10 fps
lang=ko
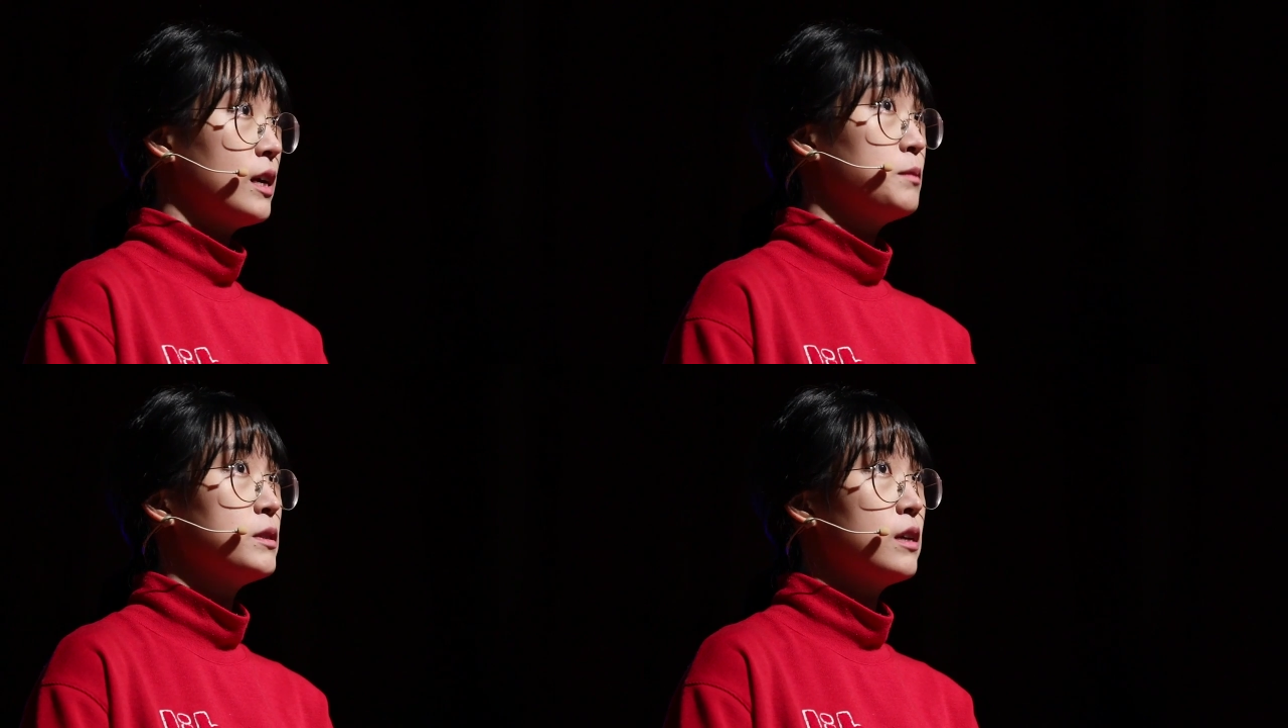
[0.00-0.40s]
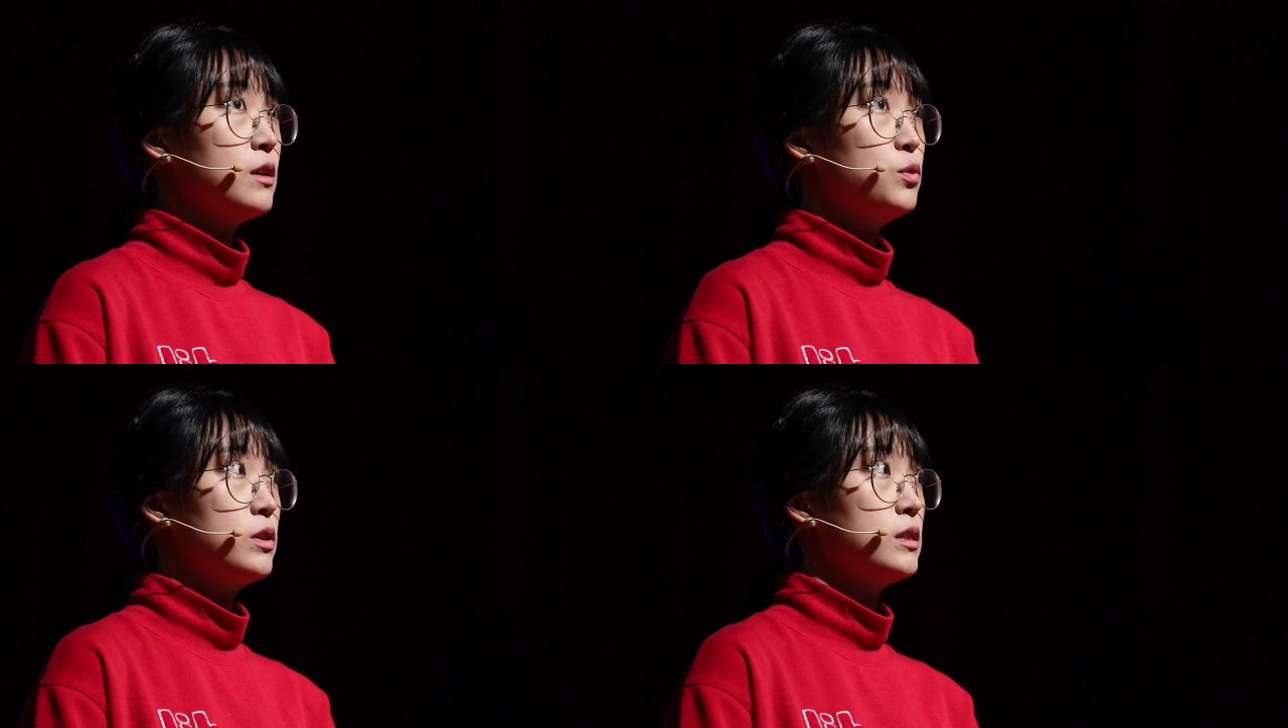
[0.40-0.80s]
삶을
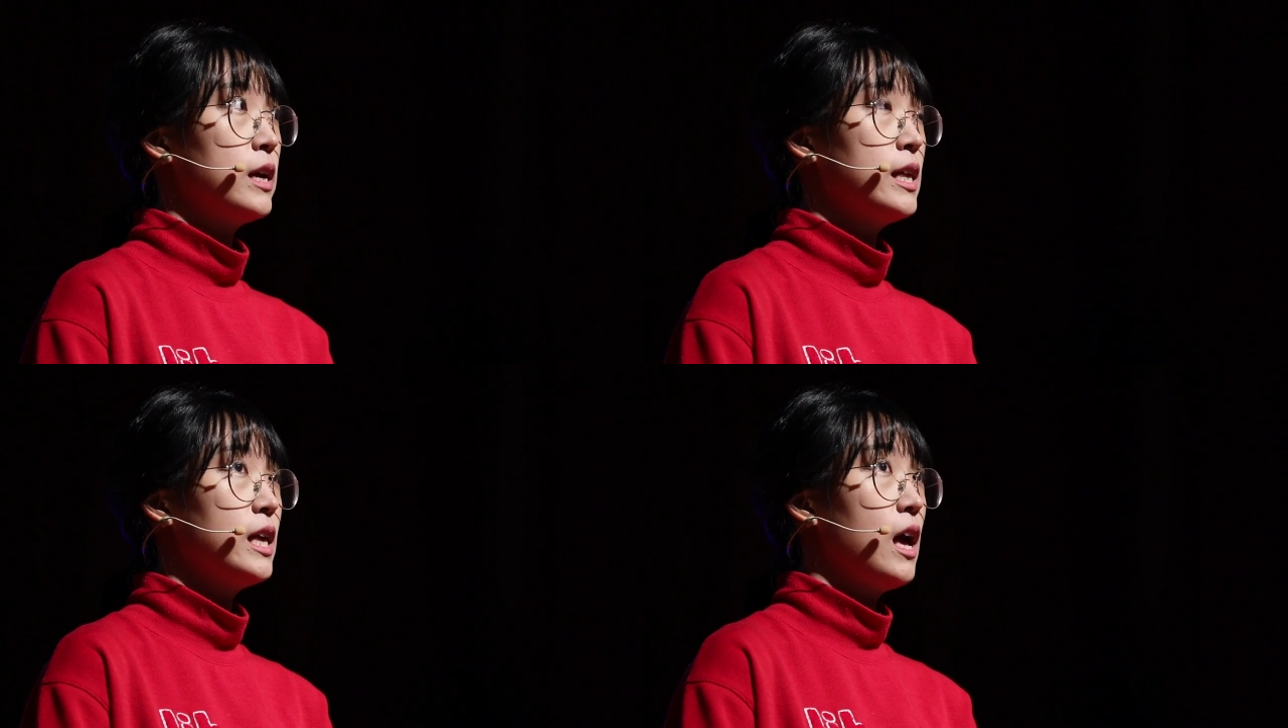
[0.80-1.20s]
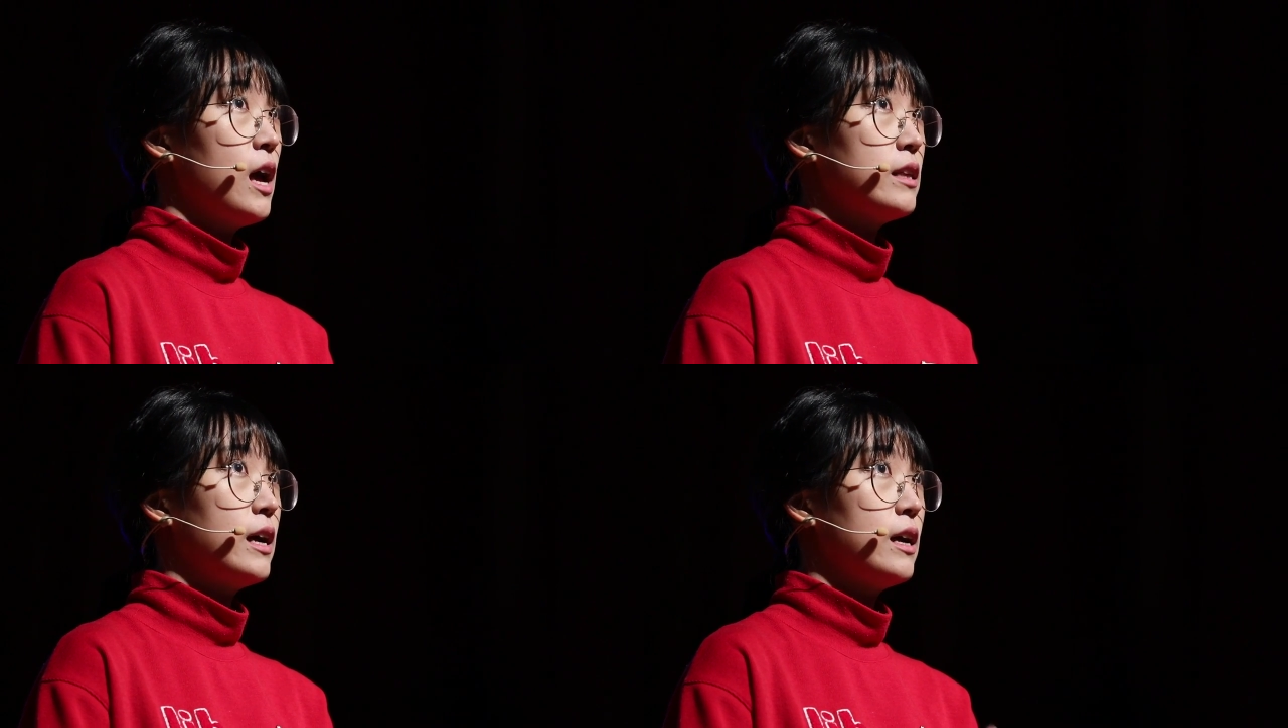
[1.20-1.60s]
살고 있는 한
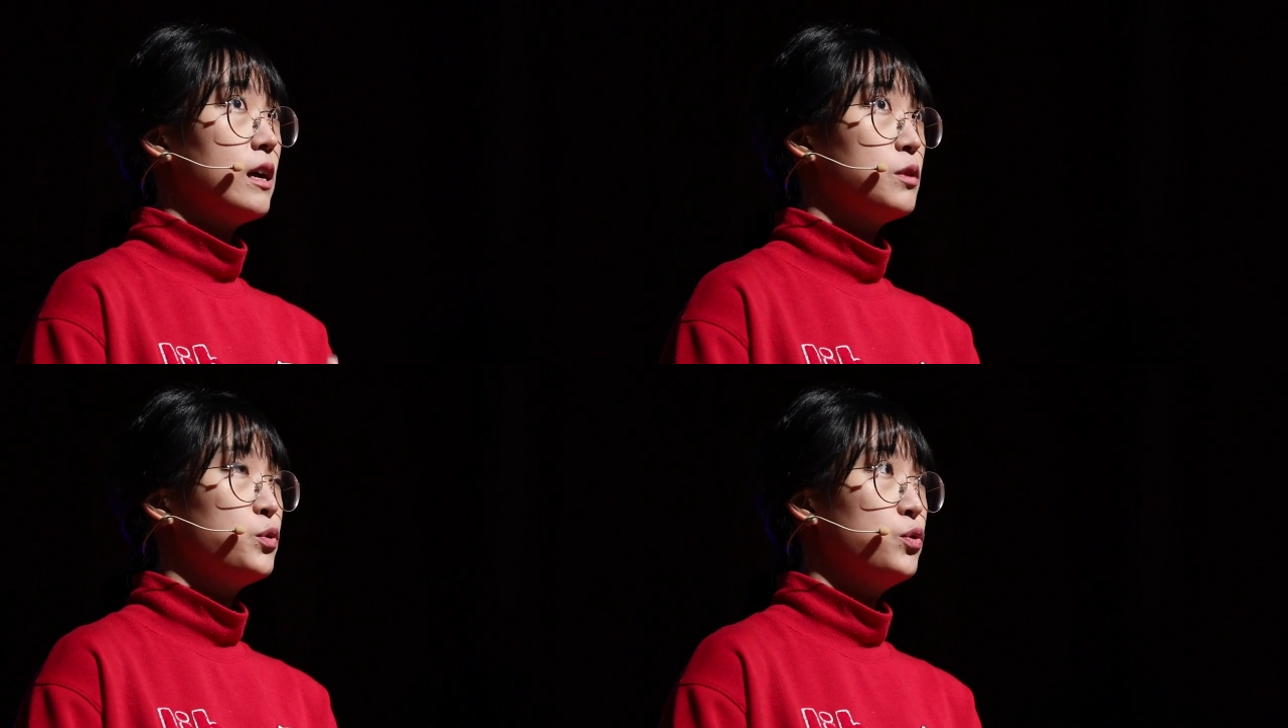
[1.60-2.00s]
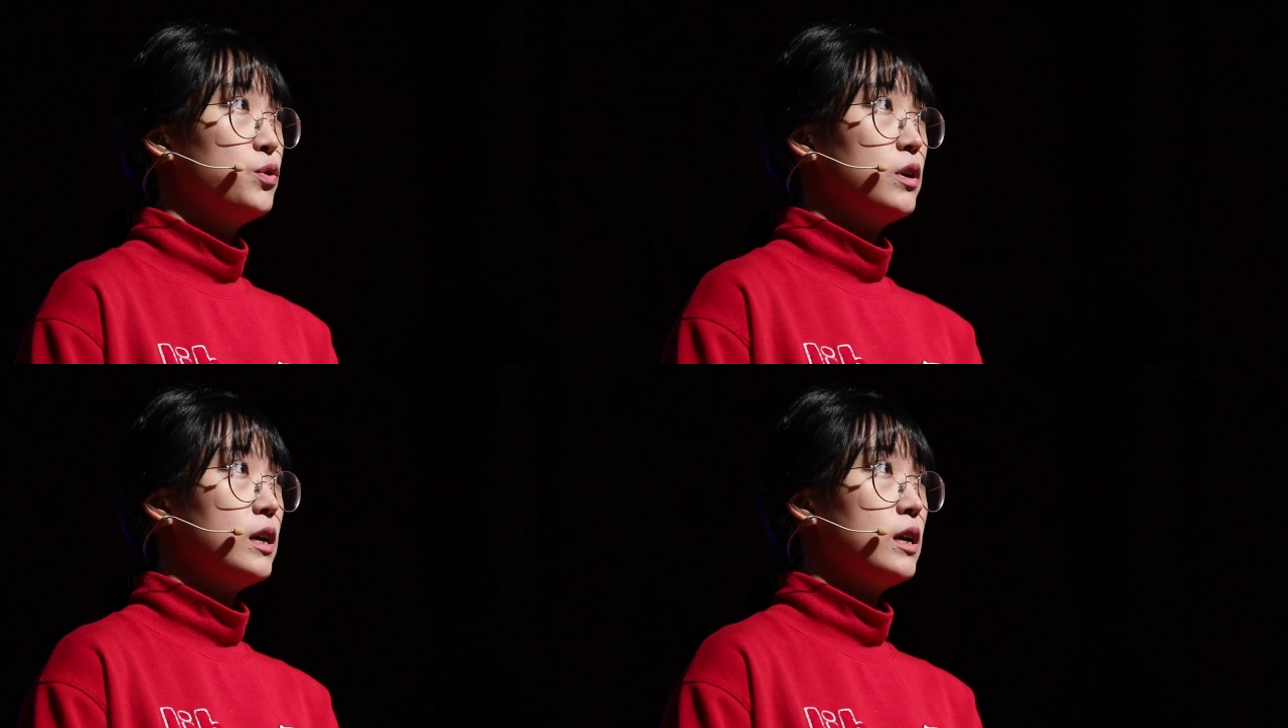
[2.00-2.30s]
나에게도